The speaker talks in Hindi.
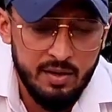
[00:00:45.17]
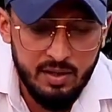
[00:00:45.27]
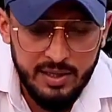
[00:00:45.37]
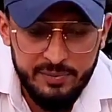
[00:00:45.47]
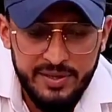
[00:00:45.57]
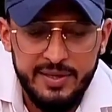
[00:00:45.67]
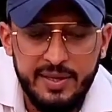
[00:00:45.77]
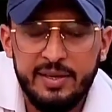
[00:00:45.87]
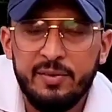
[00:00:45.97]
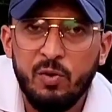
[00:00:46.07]
लाइब्रेरी
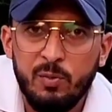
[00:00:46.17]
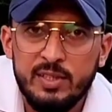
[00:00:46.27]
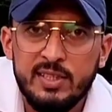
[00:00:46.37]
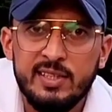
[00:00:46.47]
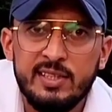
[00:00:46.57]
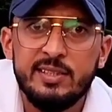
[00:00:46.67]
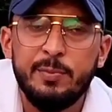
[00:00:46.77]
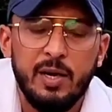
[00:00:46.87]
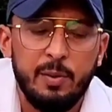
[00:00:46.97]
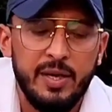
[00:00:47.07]
एंड इन्फॉर्मेशन साइंस
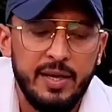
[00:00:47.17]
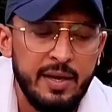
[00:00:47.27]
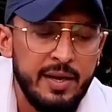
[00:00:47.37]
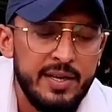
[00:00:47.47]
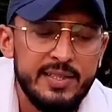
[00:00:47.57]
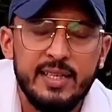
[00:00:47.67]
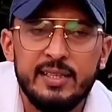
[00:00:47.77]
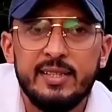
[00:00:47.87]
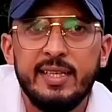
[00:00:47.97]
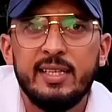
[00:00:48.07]
डिपार्टमेंट है इसके
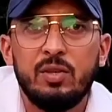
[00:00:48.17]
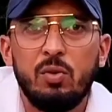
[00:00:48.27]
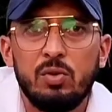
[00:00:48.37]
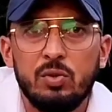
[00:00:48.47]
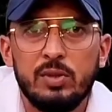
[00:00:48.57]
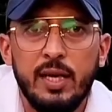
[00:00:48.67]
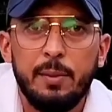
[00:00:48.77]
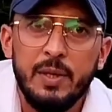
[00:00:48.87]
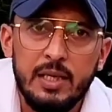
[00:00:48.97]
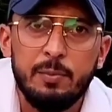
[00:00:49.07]
अंदर से एक कोर्स होता
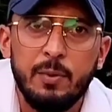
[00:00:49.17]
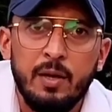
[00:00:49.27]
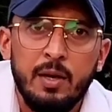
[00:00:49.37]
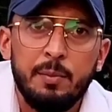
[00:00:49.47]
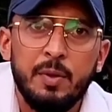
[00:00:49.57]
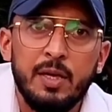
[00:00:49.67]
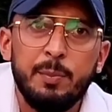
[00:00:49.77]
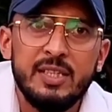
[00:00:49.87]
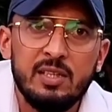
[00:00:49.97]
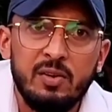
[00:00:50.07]
है बिलीव यानी
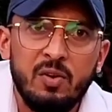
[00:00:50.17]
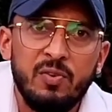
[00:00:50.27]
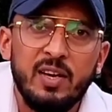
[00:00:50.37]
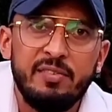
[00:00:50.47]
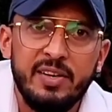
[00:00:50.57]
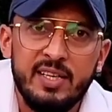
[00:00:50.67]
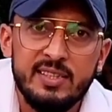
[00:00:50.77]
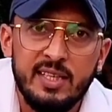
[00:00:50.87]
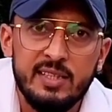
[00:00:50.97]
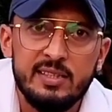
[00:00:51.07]
बैचलर ऑफ लाइब्रेरी
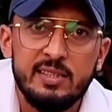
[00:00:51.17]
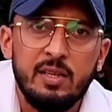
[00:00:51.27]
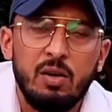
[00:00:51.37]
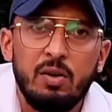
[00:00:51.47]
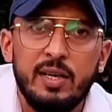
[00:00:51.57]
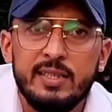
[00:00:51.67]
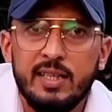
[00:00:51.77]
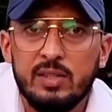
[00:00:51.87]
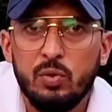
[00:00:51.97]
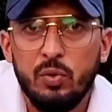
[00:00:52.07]
साइंस और
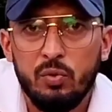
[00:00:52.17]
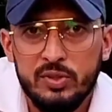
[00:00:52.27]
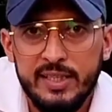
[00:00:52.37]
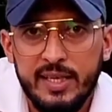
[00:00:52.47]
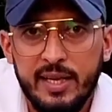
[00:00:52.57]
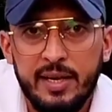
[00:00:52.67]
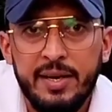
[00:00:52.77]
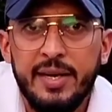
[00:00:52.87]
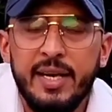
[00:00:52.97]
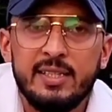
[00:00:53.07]
इसका जो ड्यूरेशन है
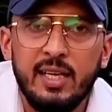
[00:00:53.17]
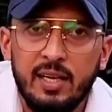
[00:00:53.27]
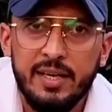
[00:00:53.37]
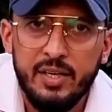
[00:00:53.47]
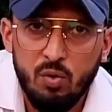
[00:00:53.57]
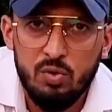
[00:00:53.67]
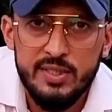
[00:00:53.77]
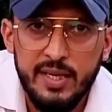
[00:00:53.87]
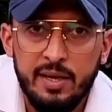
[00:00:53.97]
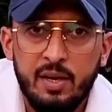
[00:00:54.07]
एक साल का ये
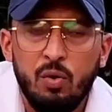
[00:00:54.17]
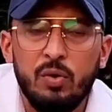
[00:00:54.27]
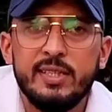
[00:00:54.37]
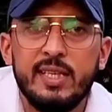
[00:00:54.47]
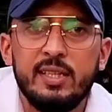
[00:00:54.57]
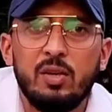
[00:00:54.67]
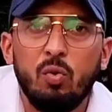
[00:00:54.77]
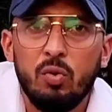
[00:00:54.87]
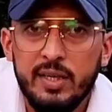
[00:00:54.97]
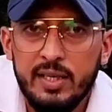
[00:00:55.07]
कोर्स है और इसके अंदर
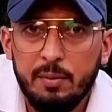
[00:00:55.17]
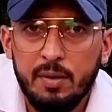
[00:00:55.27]
कौन